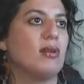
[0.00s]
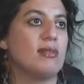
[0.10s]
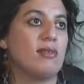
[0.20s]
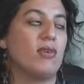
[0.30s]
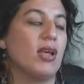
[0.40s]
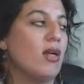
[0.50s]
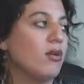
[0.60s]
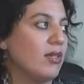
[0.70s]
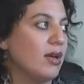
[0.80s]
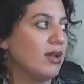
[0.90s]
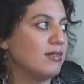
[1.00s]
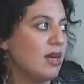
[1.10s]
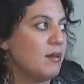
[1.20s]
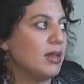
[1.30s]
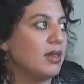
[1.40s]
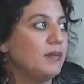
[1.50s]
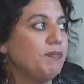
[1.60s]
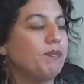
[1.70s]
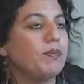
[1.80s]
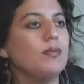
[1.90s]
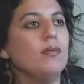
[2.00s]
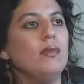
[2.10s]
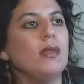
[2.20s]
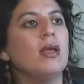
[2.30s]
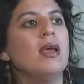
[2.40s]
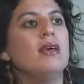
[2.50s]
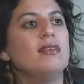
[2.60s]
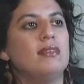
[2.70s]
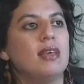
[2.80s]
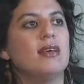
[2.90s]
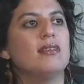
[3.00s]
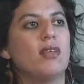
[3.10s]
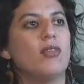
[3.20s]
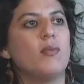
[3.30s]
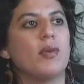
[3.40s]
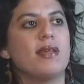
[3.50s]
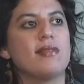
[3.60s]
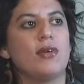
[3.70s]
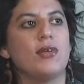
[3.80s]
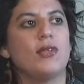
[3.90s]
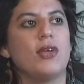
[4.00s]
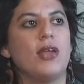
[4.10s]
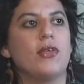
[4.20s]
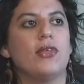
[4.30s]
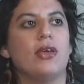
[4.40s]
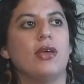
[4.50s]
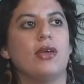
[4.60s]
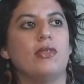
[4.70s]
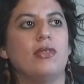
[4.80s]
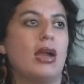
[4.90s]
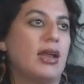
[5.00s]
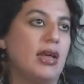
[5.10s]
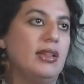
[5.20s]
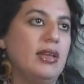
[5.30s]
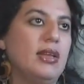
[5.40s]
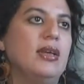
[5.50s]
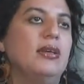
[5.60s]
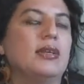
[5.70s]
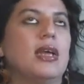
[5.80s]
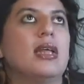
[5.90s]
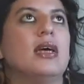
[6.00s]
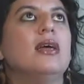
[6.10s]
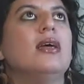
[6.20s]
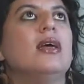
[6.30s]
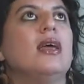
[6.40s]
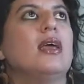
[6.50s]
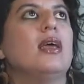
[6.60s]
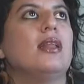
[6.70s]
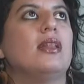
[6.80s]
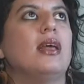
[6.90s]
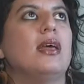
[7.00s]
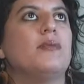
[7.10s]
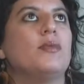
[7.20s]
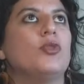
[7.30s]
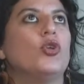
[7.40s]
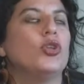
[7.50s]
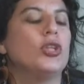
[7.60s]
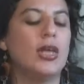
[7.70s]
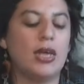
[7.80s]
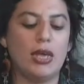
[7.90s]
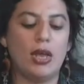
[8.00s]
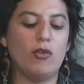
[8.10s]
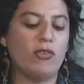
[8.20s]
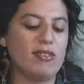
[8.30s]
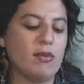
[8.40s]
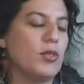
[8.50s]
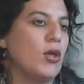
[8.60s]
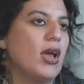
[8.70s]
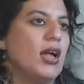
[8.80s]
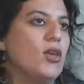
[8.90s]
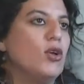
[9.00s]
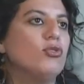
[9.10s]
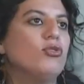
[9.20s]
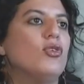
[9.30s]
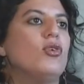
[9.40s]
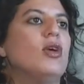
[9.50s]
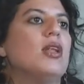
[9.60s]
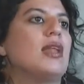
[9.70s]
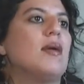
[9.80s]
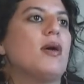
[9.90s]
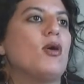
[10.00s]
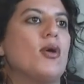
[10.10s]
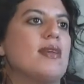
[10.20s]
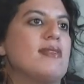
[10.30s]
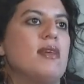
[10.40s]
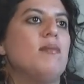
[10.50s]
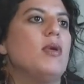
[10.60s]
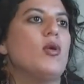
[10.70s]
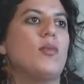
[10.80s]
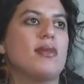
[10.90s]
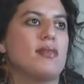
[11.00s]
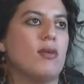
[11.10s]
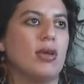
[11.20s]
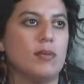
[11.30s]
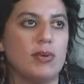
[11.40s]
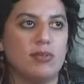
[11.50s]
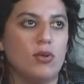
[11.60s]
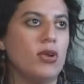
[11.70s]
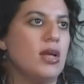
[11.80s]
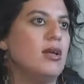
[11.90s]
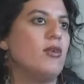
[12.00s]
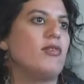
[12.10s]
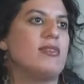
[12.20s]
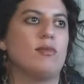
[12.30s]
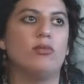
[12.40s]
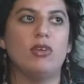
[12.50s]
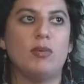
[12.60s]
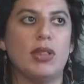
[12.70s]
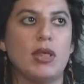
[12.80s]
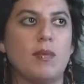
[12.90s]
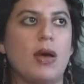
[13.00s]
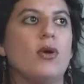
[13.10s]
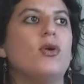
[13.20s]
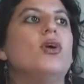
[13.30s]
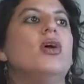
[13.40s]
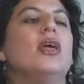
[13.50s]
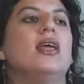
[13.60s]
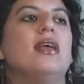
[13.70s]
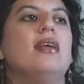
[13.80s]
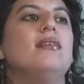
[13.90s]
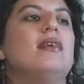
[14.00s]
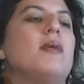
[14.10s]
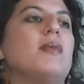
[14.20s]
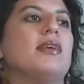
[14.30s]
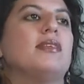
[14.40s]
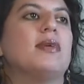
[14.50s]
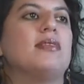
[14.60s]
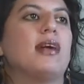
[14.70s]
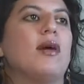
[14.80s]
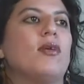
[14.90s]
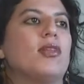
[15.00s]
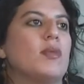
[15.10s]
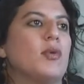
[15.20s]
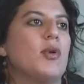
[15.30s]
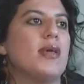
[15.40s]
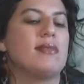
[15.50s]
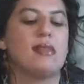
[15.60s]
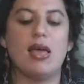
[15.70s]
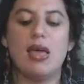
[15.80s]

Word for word: clasificados que desgraciadamente siguen siendo impresos en los diarios de, la Argentina, en realidad, este, donde el ofrecimiento es engañoso, el trabajo es simple, lo puede hacer cualquier persona, ofrece mucha plata de pago y es para llevarse a cabo en otra provincia.